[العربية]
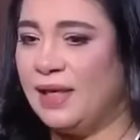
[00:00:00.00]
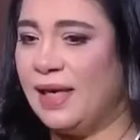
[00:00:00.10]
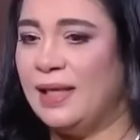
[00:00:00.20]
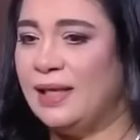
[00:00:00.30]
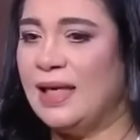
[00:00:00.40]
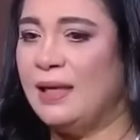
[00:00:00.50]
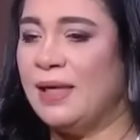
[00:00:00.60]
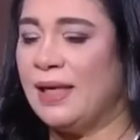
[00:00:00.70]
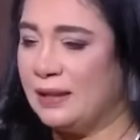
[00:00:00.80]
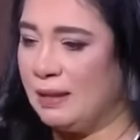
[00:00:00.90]
في حاله
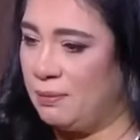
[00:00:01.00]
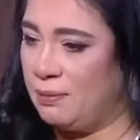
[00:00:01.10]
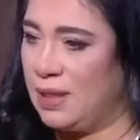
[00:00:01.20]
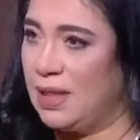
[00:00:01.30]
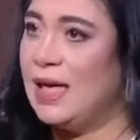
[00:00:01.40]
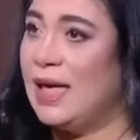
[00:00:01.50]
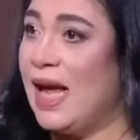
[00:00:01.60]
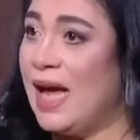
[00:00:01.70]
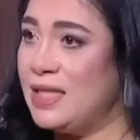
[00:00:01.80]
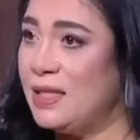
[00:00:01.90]
دايما عدم
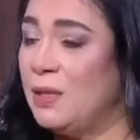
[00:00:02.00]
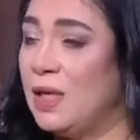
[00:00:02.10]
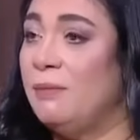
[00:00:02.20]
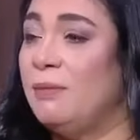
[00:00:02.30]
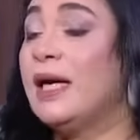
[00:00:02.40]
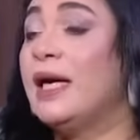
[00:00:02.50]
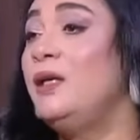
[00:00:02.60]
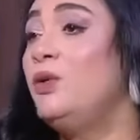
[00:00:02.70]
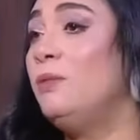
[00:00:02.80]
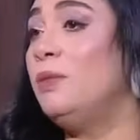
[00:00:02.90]
الحسم
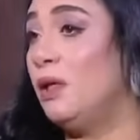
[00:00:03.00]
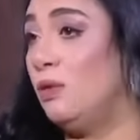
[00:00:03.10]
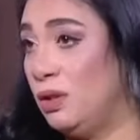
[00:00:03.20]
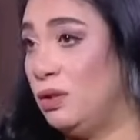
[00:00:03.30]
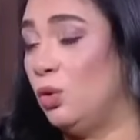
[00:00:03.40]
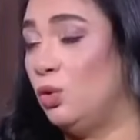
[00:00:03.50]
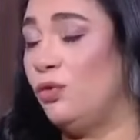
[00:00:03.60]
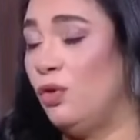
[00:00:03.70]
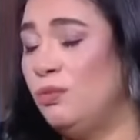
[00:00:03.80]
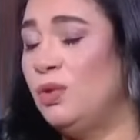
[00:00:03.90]
بيخلي نوع من انواع التوتر
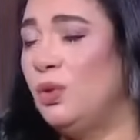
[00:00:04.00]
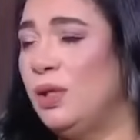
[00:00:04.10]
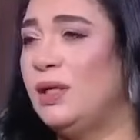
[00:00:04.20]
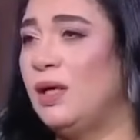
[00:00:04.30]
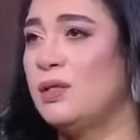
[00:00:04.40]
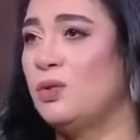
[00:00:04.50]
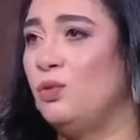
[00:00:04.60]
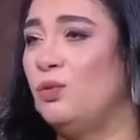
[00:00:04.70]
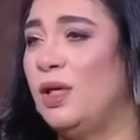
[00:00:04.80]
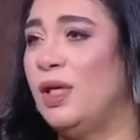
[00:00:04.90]
فهم دول اللي
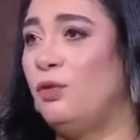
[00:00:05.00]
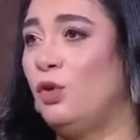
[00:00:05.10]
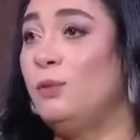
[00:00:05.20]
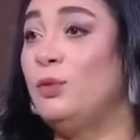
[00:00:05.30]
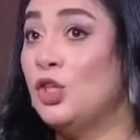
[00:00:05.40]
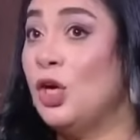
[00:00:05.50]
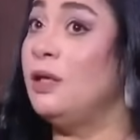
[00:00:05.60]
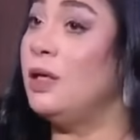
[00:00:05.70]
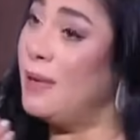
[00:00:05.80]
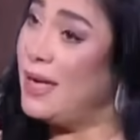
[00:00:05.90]
حظهم قليل في الحب وان شاء
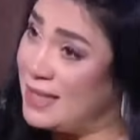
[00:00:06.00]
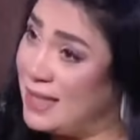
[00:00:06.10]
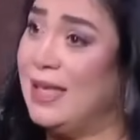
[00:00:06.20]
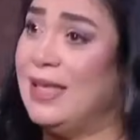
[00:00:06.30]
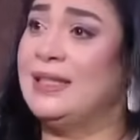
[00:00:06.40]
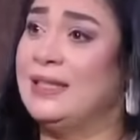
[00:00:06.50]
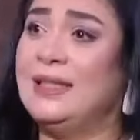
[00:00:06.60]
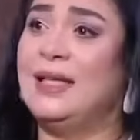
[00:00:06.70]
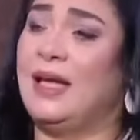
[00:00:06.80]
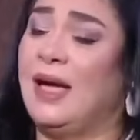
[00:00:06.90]
الله مع السنه
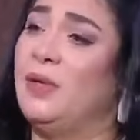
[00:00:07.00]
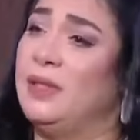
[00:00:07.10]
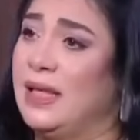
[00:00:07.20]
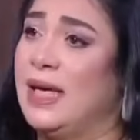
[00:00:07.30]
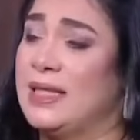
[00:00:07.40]
الجديده الاحوال تتحسن ان